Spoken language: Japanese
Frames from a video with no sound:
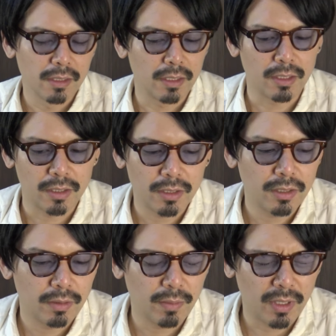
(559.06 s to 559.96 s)
で
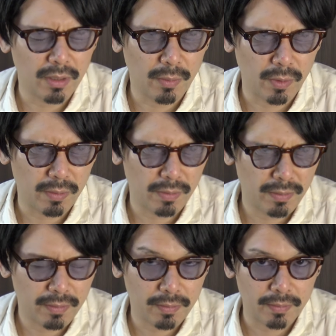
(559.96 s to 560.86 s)
すまあでも
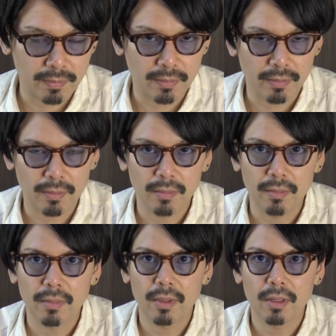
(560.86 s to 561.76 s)
うん
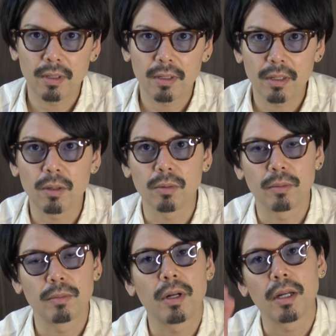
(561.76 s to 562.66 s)
結構
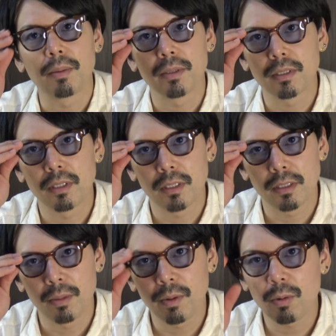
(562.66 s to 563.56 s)
ブライアンは好きで
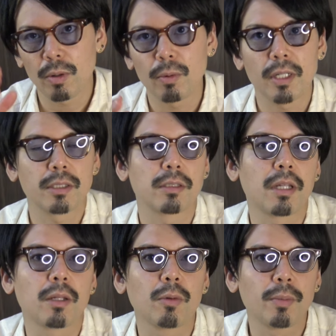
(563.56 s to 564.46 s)
すねまあこれも同じく
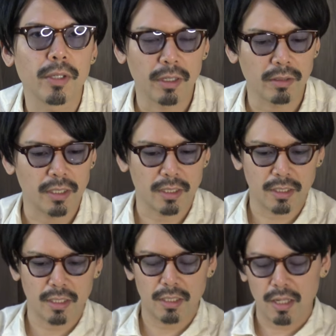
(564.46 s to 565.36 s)
タートオプティカルが
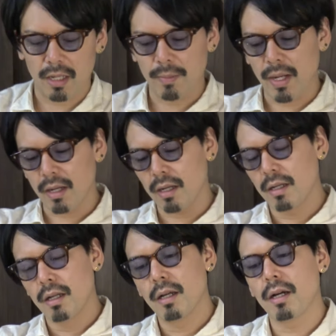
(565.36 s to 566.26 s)
好きでま
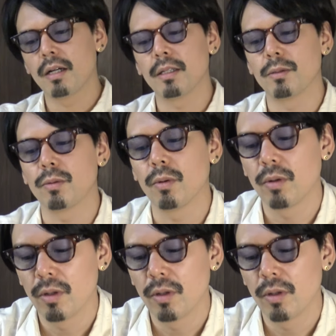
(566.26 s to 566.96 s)
あアーネルを